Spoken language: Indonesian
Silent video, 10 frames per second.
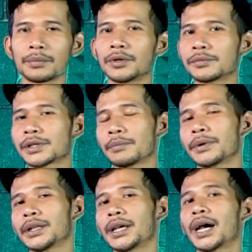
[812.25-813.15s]
belum
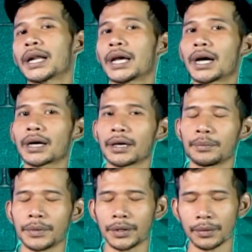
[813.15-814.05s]
sampai di area
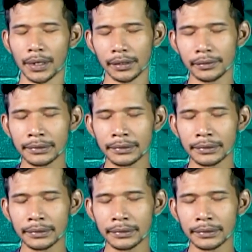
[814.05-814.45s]
camp gitu kan